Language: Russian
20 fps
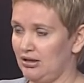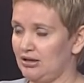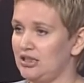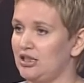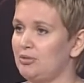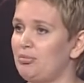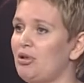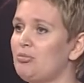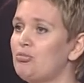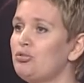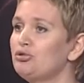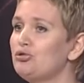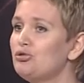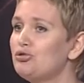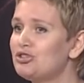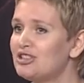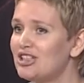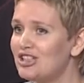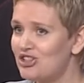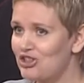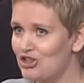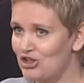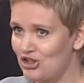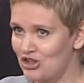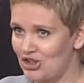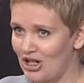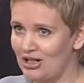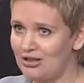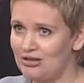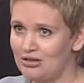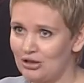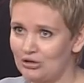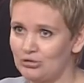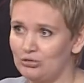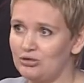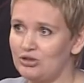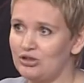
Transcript: тебя будут защищать те, кто